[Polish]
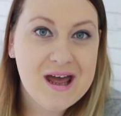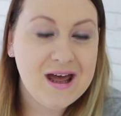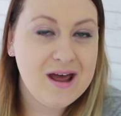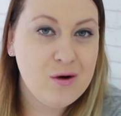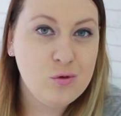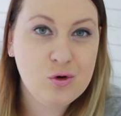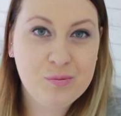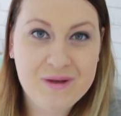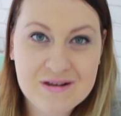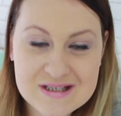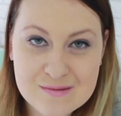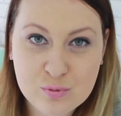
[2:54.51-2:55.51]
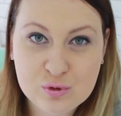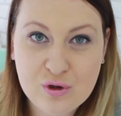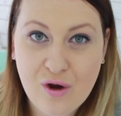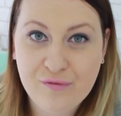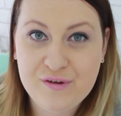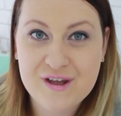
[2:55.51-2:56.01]
E, ulubieńcy
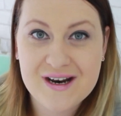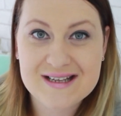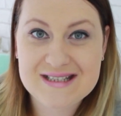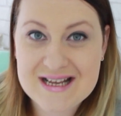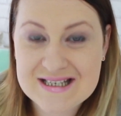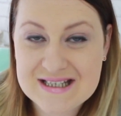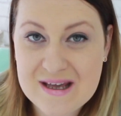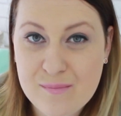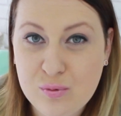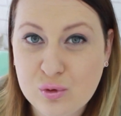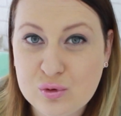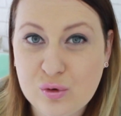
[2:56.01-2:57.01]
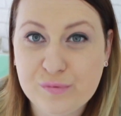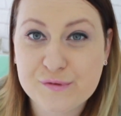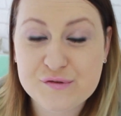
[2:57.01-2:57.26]
butowi, recenzje butów,